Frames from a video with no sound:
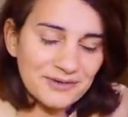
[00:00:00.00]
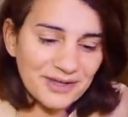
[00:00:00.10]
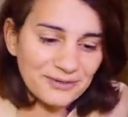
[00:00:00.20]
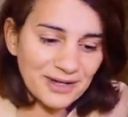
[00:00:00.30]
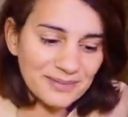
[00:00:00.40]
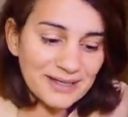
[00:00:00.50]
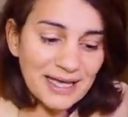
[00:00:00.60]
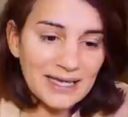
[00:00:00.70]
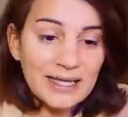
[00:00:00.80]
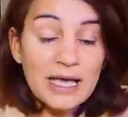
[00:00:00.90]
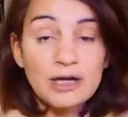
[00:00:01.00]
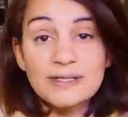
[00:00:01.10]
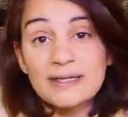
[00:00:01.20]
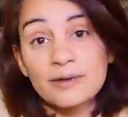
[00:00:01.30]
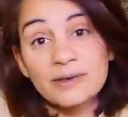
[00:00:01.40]
le revers de la médaille,
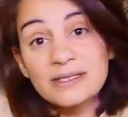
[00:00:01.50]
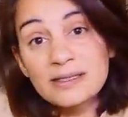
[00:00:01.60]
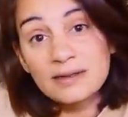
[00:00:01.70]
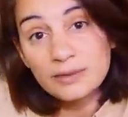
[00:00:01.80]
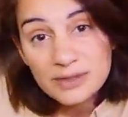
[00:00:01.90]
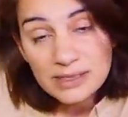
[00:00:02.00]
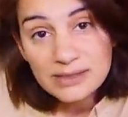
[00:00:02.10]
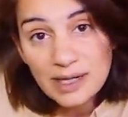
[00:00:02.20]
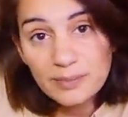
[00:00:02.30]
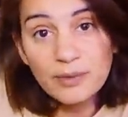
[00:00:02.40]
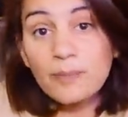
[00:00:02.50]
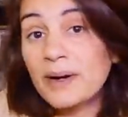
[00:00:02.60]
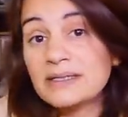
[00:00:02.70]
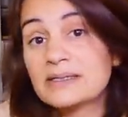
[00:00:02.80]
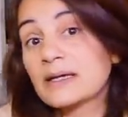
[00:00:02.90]
c'est-à-dire que si c'était aussi simple, on
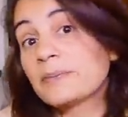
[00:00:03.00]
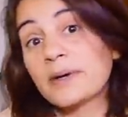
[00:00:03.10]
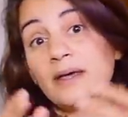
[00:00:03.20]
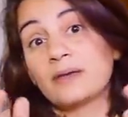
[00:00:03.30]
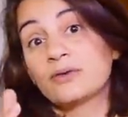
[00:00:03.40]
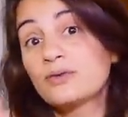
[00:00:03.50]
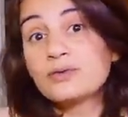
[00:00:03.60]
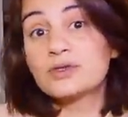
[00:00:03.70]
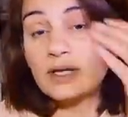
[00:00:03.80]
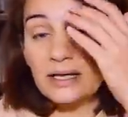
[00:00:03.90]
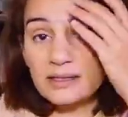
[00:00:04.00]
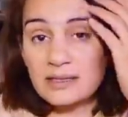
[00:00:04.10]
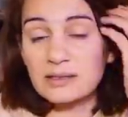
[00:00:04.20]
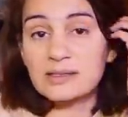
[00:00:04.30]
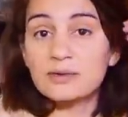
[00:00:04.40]
participerait tous à des
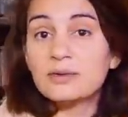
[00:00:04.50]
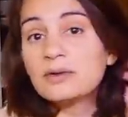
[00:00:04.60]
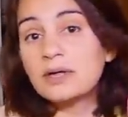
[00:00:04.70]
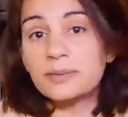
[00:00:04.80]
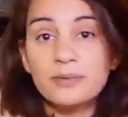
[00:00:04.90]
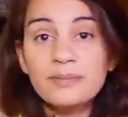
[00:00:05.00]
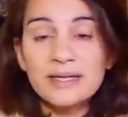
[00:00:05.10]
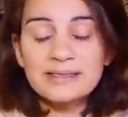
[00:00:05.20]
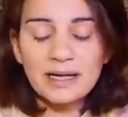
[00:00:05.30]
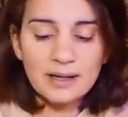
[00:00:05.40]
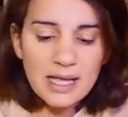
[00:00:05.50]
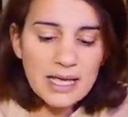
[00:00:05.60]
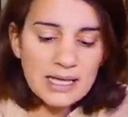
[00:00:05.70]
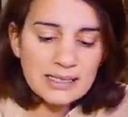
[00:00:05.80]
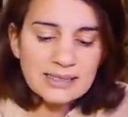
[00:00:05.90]
ICO et puis basta.
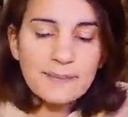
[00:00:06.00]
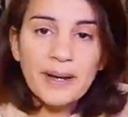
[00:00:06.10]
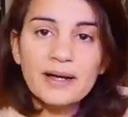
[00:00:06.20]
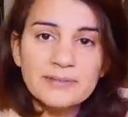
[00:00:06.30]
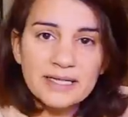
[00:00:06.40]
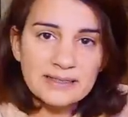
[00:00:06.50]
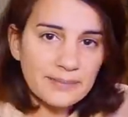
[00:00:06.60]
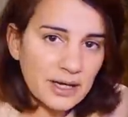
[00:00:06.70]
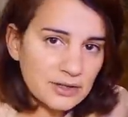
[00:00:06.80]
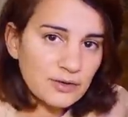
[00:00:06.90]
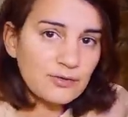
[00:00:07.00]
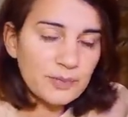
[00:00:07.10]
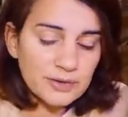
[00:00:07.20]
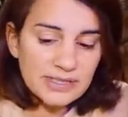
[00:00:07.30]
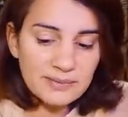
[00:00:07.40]
C'est pas comme ça que ça marche. Vous
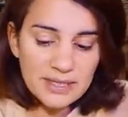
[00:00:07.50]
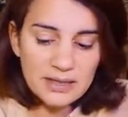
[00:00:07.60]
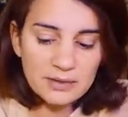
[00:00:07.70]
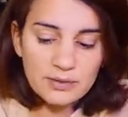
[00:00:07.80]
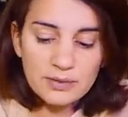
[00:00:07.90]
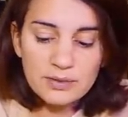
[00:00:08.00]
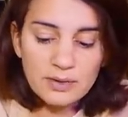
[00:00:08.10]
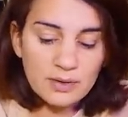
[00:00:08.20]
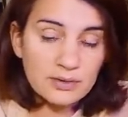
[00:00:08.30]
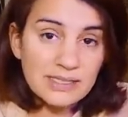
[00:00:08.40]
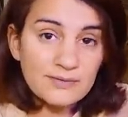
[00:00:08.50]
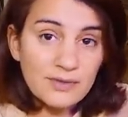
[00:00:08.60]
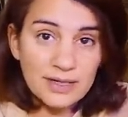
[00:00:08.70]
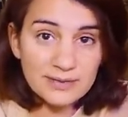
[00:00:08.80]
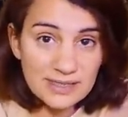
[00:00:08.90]
pensez bien que euh, si,
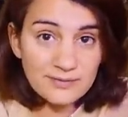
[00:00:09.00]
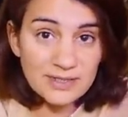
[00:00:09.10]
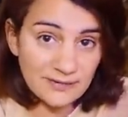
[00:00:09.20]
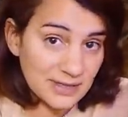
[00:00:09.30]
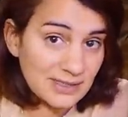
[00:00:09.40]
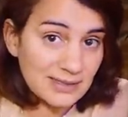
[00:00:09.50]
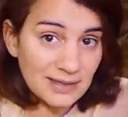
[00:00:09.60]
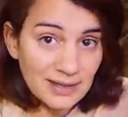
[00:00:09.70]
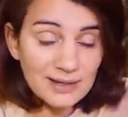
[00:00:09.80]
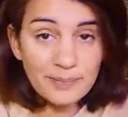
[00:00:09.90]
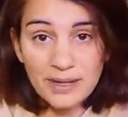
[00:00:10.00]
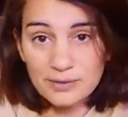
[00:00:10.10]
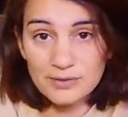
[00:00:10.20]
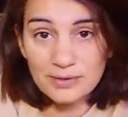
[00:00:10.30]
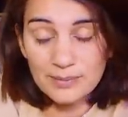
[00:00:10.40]
vous, si vous investissez dès le départ dans
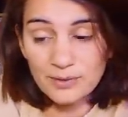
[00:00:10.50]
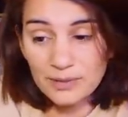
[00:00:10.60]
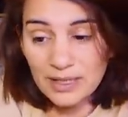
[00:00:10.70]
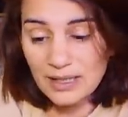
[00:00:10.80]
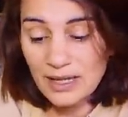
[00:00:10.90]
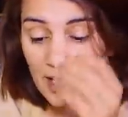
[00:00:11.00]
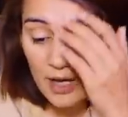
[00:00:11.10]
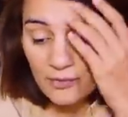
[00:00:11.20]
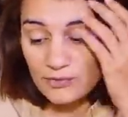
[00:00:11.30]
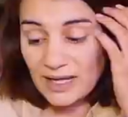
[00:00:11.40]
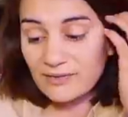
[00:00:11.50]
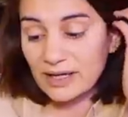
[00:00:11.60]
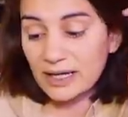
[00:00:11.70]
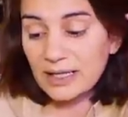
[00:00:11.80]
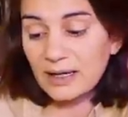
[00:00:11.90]
une crypto-monnaie, vous n'avez
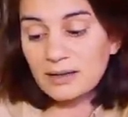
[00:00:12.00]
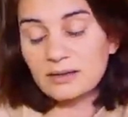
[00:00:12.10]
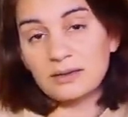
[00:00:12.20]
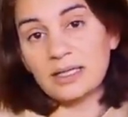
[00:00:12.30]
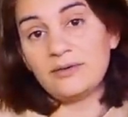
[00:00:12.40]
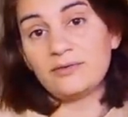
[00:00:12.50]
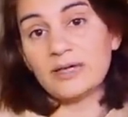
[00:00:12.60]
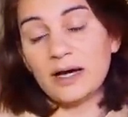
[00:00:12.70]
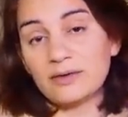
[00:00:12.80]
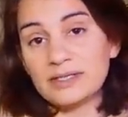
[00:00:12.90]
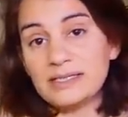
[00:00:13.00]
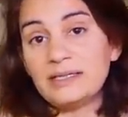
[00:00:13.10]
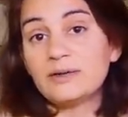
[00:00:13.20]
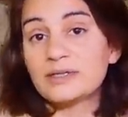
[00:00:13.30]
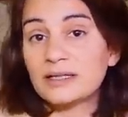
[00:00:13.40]
rien qui vous
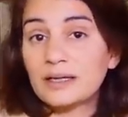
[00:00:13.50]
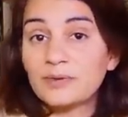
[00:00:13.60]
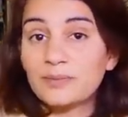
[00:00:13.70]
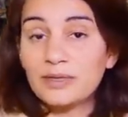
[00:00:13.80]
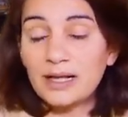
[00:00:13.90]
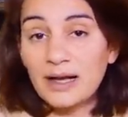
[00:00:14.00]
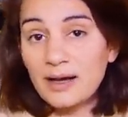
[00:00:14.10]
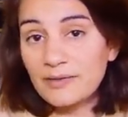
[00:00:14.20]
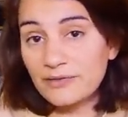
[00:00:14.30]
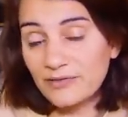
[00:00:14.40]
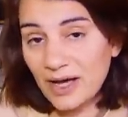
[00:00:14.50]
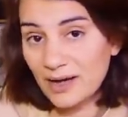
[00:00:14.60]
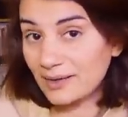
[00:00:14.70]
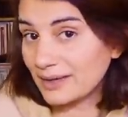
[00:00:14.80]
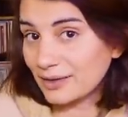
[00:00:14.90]
garantit que cette crypto-monnaie-là
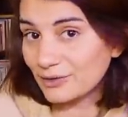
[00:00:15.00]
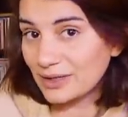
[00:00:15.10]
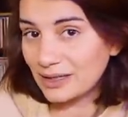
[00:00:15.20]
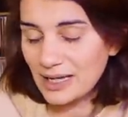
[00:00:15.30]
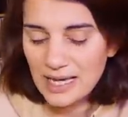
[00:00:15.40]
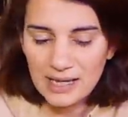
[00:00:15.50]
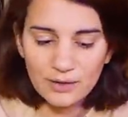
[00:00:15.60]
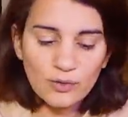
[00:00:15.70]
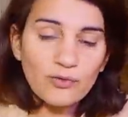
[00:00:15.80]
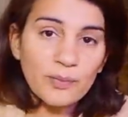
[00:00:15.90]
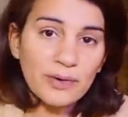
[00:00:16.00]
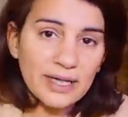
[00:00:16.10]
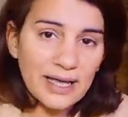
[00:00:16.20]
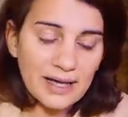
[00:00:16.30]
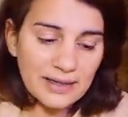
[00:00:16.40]
va cartonner. Donc vous
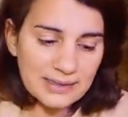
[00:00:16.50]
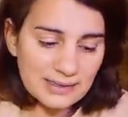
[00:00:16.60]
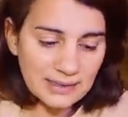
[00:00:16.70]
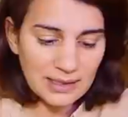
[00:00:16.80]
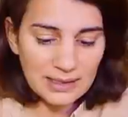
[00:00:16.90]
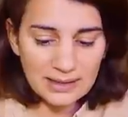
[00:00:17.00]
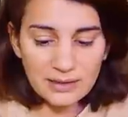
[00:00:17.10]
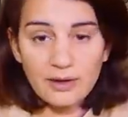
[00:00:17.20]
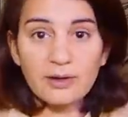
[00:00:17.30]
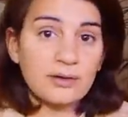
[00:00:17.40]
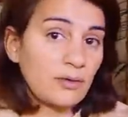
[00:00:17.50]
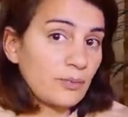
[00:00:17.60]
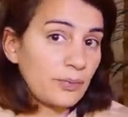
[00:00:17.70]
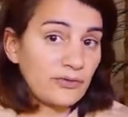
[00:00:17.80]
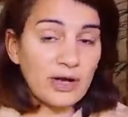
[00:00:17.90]
prenez un risque. Et d'ailleurs, on
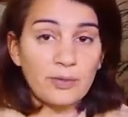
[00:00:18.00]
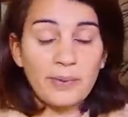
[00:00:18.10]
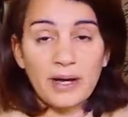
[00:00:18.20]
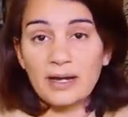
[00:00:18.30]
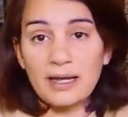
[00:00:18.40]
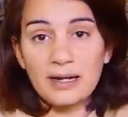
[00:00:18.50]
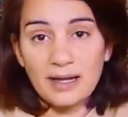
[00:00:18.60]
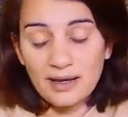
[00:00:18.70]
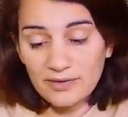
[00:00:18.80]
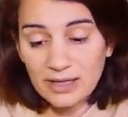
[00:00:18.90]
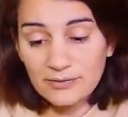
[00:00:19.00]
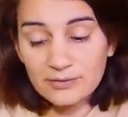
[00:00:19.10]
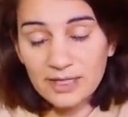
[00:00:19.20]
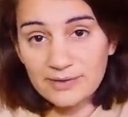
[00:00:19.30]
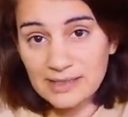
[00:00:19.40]
peut faire le parallèle avec les fonds
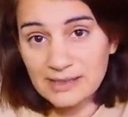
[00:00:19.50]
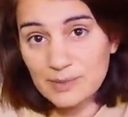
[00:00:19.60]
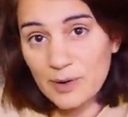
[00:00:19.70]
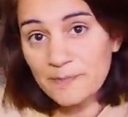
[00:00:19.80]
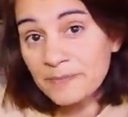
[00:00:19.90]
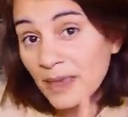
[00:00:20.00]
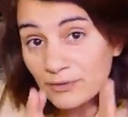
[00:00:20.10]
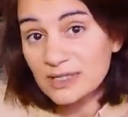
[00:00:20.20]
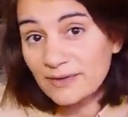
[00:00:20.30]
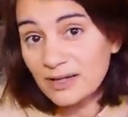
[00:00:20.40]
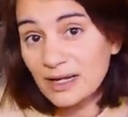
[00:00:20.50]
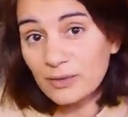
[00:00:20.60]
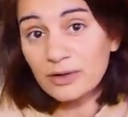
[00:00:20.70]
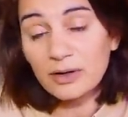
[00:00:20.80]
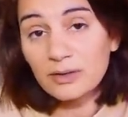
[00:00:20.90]
d'investissement. Vous savez, là
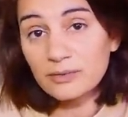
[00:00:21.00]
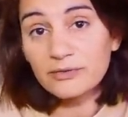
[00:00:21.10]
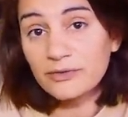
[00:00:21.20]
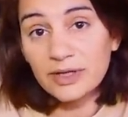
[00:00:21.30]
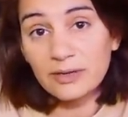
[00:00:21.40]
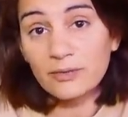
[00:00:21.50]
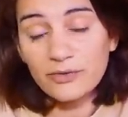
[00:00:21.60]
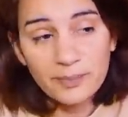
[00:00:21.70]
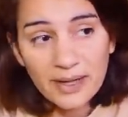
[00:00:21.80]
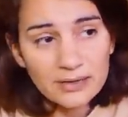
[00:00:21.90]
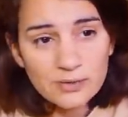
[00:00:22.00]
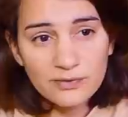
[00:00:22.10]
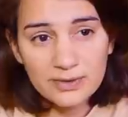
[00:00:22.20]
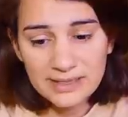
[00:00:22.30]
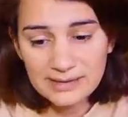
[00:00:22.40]
encore, on fait, on fait pas
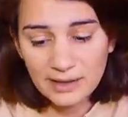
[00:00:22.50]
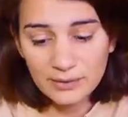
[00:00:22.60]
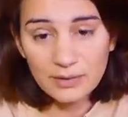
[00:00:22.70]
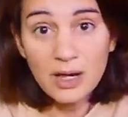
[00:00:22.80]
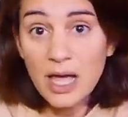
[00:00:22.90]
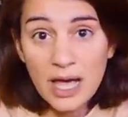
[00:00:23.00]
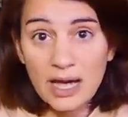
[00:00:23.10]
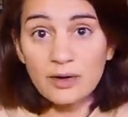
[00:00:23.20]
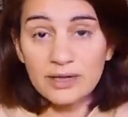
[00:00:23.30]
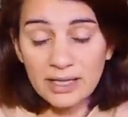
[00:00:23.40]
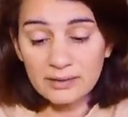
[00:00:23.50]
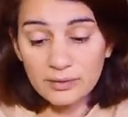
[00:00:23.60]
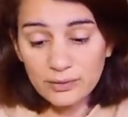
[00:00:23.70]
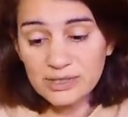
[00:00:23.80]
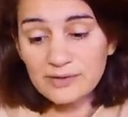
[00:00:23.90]
souvent le distinguo, alors qu'il y a une
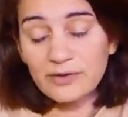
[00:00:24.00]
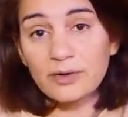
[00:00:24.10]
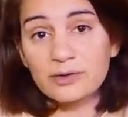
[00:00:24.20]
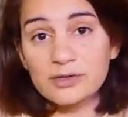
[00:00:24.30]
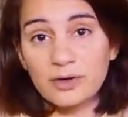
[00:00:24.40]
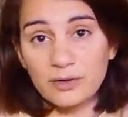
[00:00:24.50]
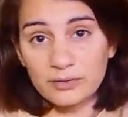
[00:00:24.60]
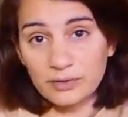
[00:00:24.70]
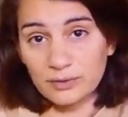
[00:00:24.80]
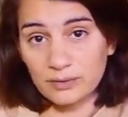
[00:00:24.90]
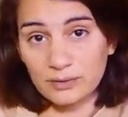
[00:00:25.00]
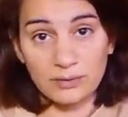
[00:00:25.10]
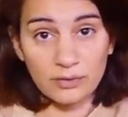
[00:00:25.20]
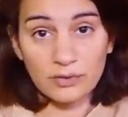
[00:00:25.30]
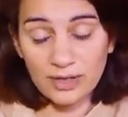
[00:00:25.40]
grosse différence entre,
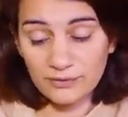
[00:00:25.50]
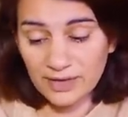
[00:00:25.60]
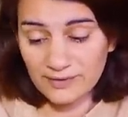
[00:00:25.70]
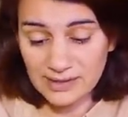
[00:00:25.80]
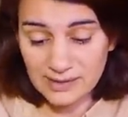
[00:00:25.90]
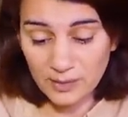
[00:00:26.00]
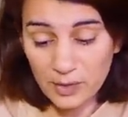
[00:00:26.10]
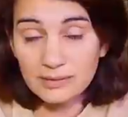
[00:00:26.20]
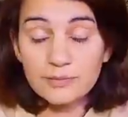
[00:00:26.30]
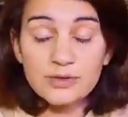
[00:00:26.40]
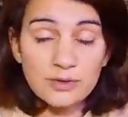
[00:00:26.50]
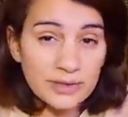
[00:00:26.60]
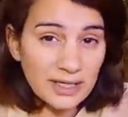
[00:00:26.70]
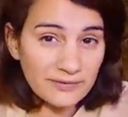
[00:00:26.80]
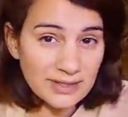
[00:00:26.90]
entre les fonds d'investissement. Ceux
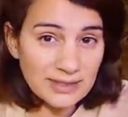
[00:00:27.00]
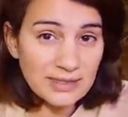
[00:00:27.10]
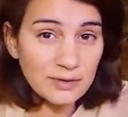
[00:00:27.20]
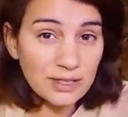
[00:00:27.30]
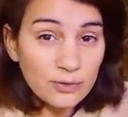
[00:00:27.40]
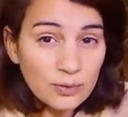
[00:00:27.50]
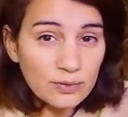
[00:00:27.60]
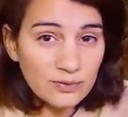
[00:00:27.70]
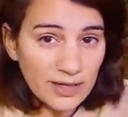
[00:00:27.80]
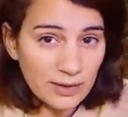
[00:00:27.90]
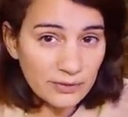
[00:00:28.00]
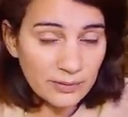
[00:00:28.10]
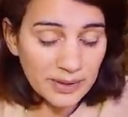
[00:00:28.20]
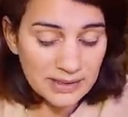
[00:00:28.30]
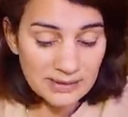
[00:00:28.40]
qui investissent dans les toutes nouvelles
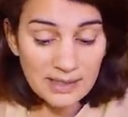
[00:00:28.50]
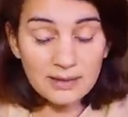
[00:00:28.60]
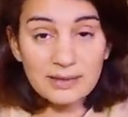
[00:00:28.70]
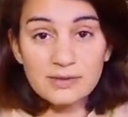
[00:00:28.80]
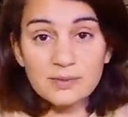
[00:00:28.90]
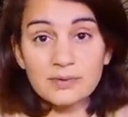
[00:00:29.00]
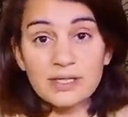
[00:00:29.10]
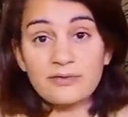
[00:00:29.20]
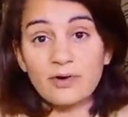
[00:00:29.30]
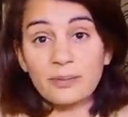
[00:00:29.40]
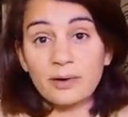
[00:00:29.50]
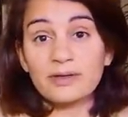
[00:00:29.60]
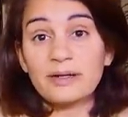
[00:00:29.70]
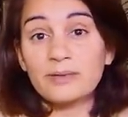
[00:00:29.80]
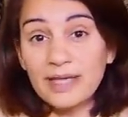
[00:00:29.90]
entreprises, celles qui sont, qui vont
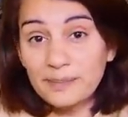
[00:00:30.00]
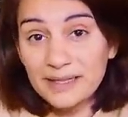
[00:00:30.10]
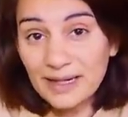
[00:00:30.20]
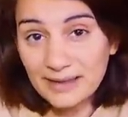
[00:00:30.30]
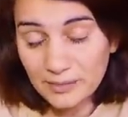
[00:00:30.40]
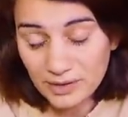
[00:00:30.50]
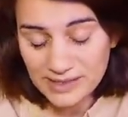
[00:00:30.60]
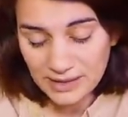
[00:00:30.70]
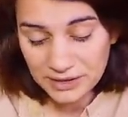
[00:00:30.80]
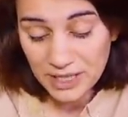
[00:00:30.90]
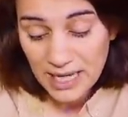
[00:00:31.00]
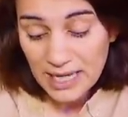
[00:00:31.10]
apporter le capital d'amorçage.